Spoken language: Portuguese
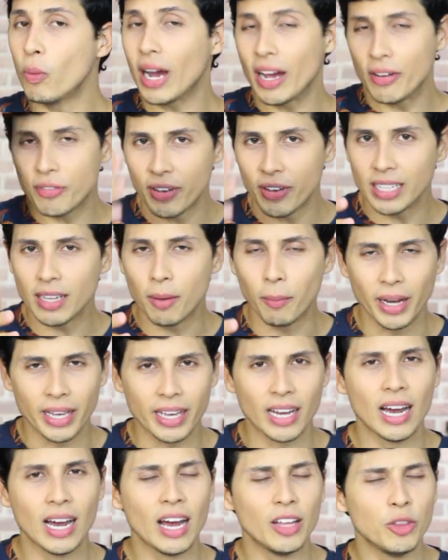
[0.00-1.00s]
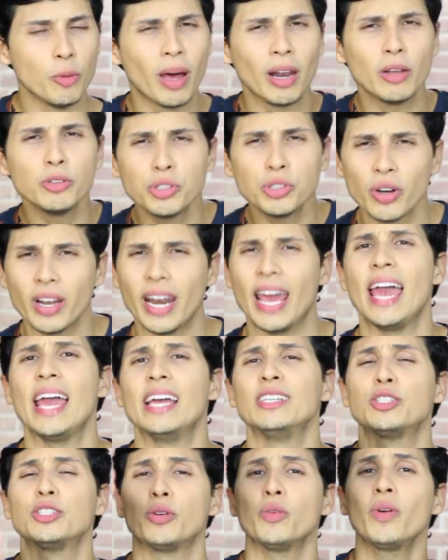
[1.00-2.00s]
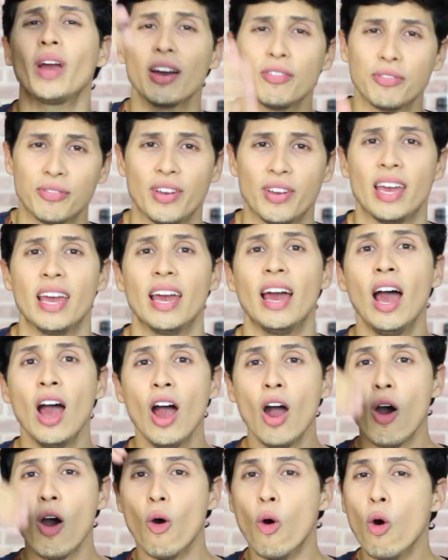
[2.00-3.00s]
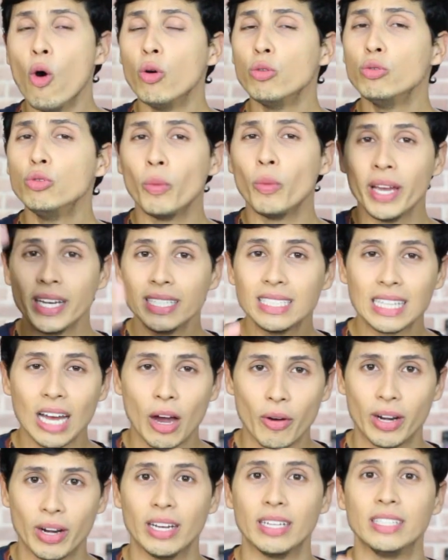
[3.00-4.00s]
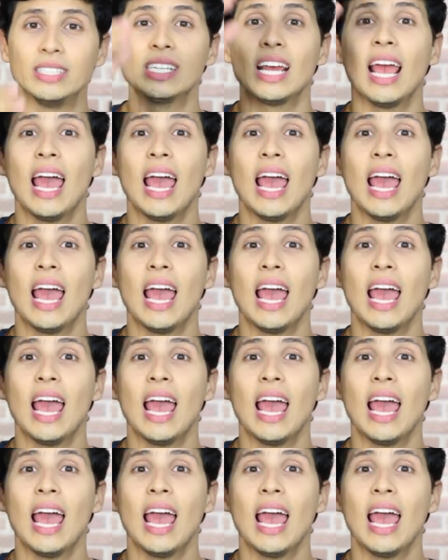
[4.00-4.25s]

um café da manhã, numa lanchonete, num café, ou num restaurante,